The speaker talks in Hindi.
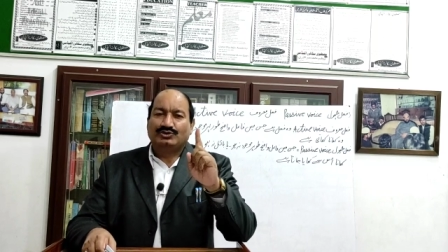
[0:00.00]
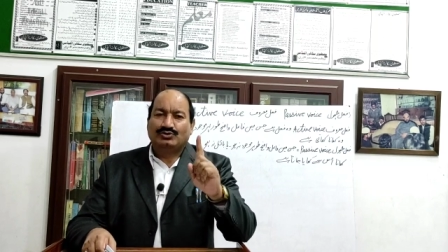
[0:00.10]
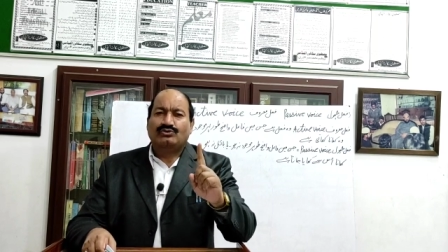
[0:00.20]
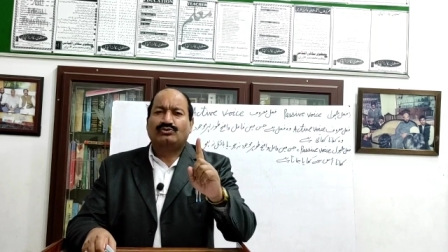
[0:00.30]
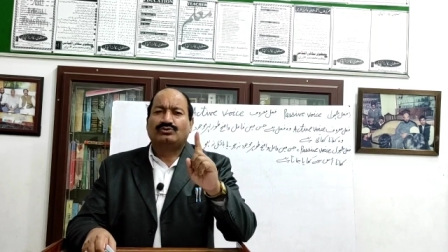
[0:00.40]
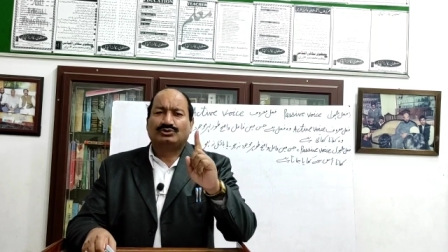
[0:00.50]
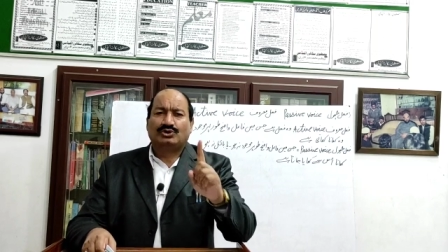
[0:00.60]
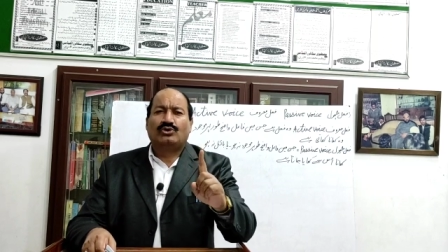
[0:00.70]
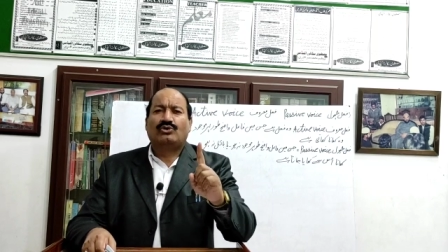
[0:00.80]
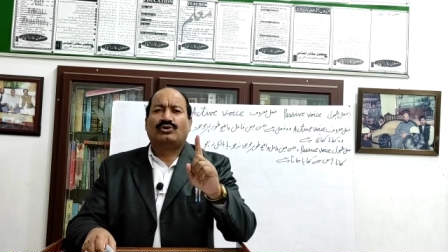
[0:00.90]
यू
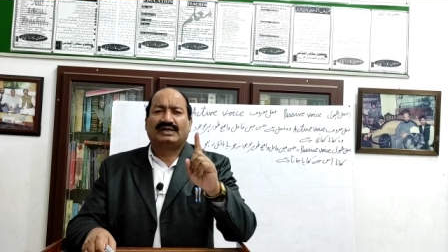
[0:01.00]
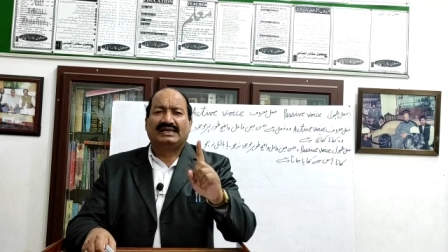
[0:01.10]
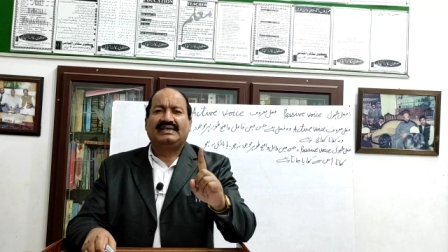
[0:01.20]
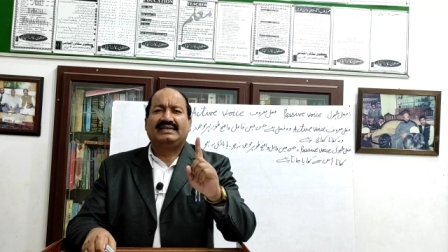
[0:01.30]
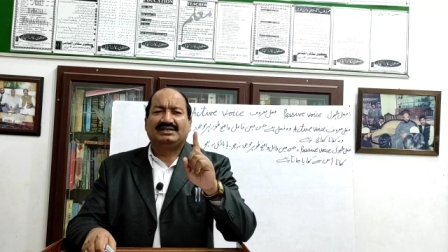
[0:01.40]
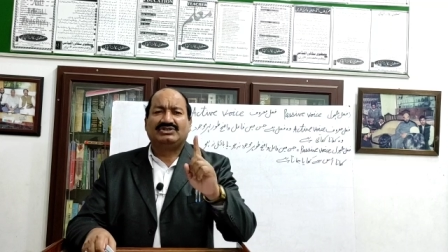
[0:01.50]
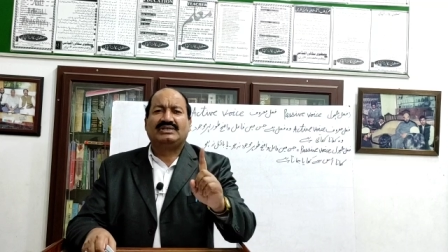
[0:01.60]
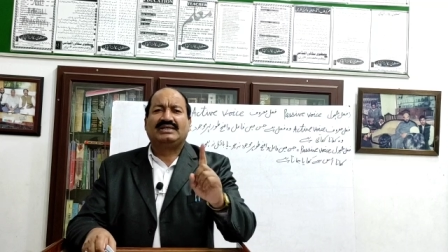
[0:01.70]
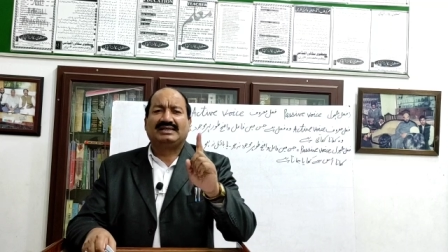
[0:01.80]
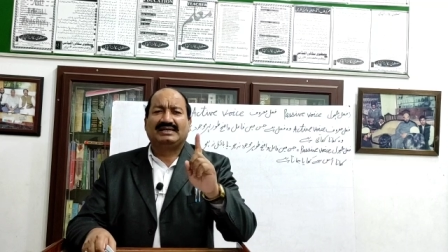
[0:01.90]
दो ही
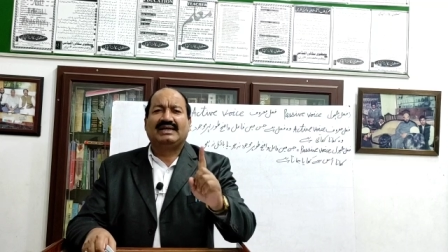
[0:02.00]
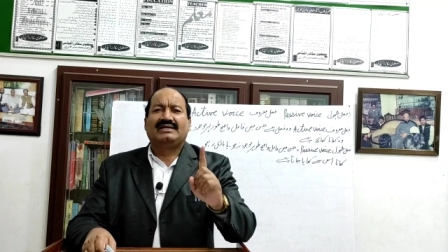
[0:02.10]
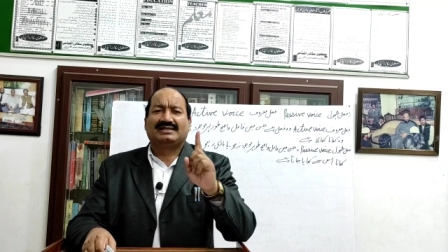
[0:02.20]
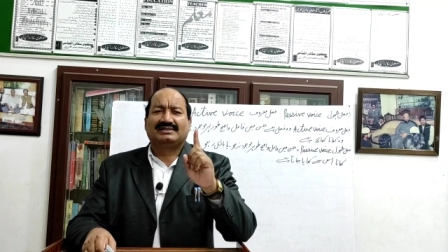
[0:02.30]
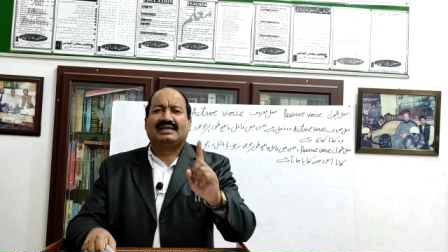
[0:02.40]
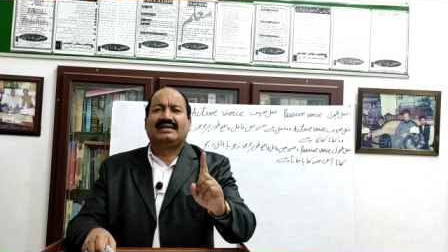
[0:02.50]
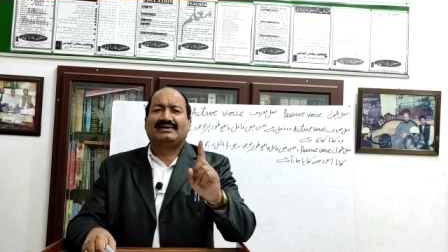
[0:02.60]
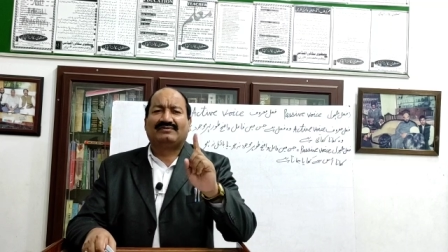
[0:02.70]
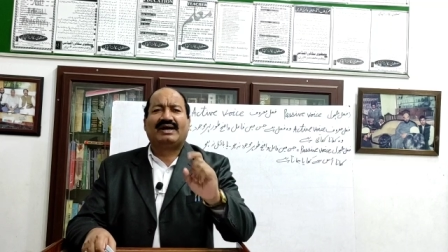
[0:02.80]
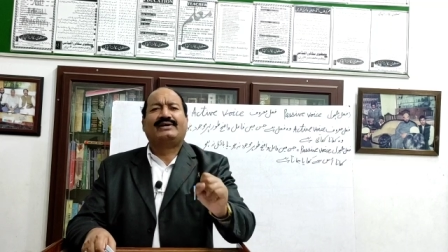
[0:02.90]
शी इट दे
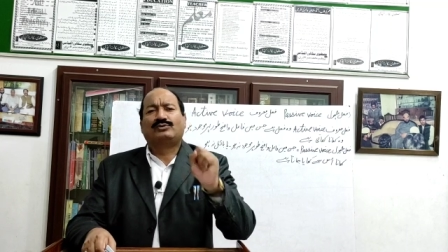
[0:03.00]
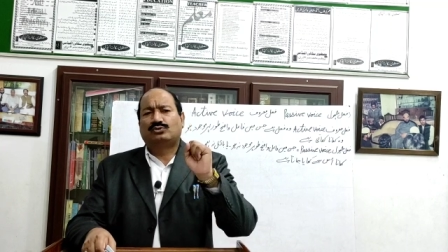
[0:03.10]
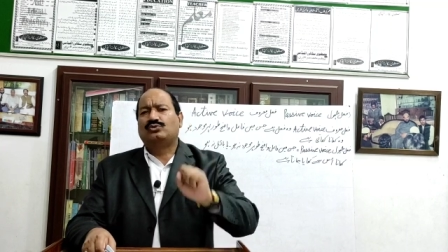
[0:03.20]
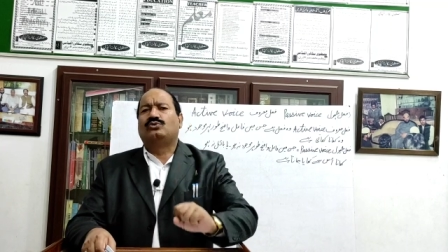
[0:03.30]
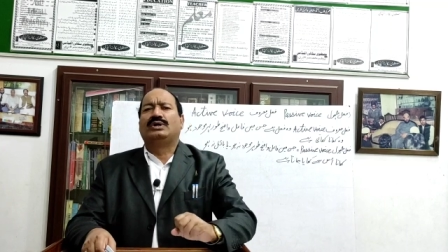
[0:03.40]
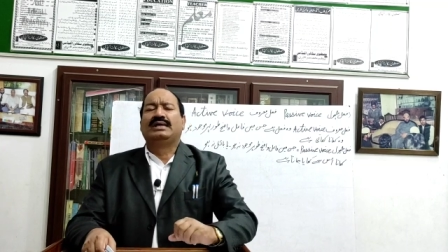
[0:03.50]
वन हु